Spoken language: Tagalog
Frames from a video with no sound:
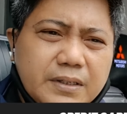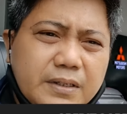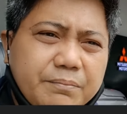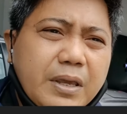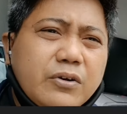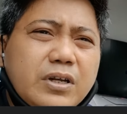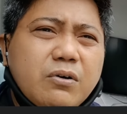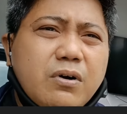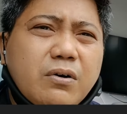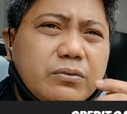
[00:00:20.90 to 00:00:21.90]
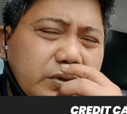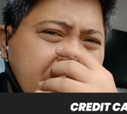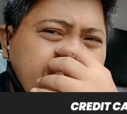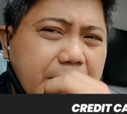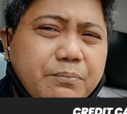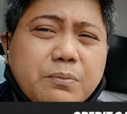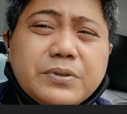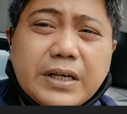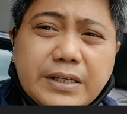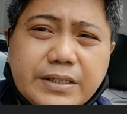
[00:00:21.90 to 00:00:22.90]
meron na ho akong napa-approve sa
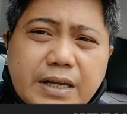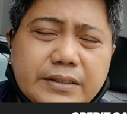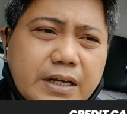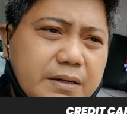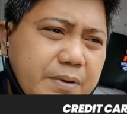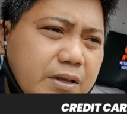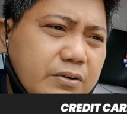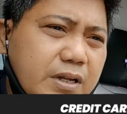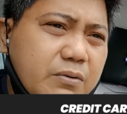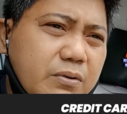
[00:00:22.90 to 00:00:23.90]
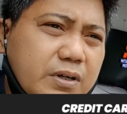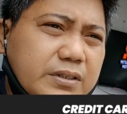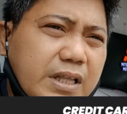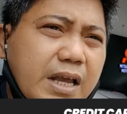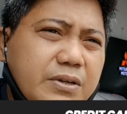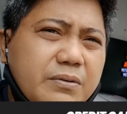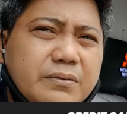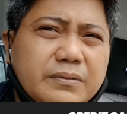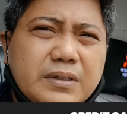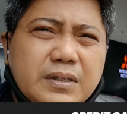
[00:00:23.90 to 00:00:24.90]
ganyan dahil meron na ho basta yung
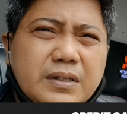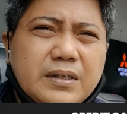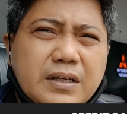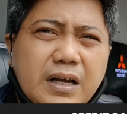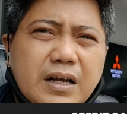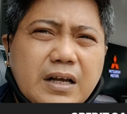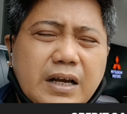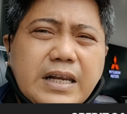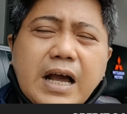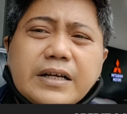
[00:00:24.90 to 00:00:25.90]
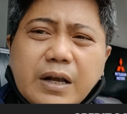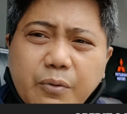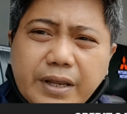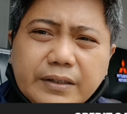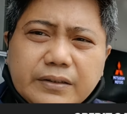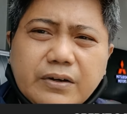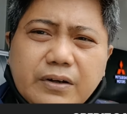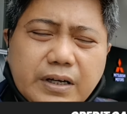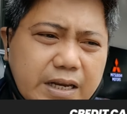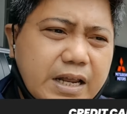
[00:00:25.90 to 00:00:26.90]
uh, kailangan gawin, no?
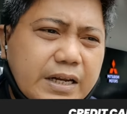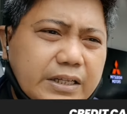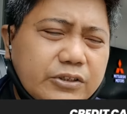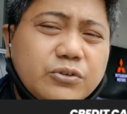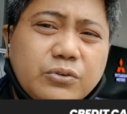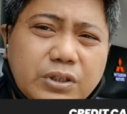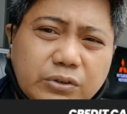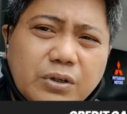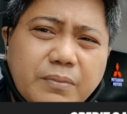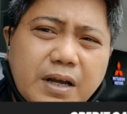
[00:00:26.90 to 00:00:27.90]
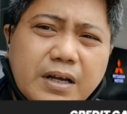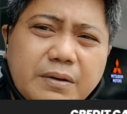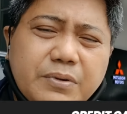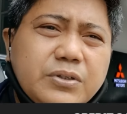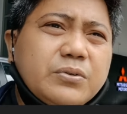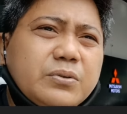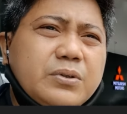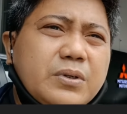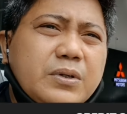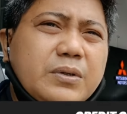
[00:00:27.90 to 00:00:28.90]
Kailangan natin sundin to mga kamitsu
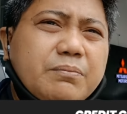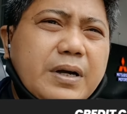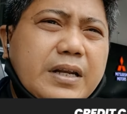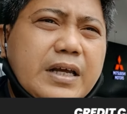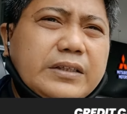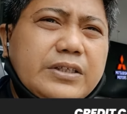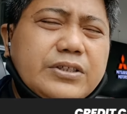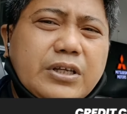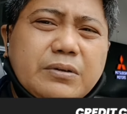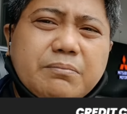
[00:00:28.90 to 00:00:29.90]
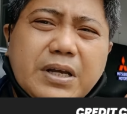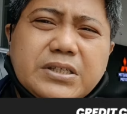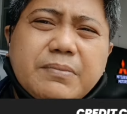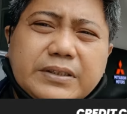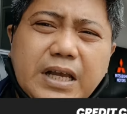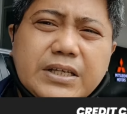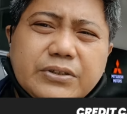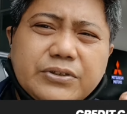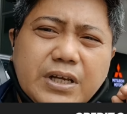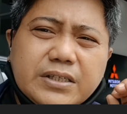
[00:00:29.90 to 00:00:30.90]
para at least eh, mas mataas ang
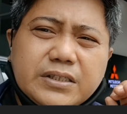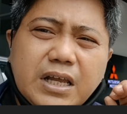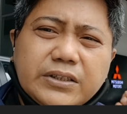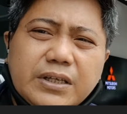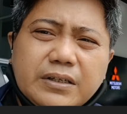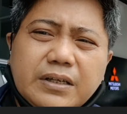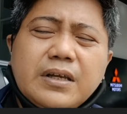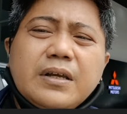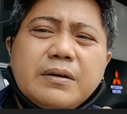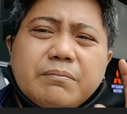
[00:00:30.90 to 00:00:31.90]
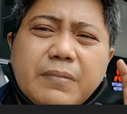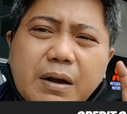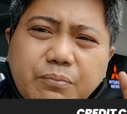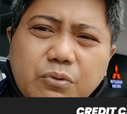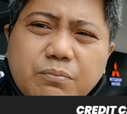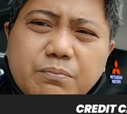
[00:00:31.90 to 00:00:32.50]
chance nating ma-approve.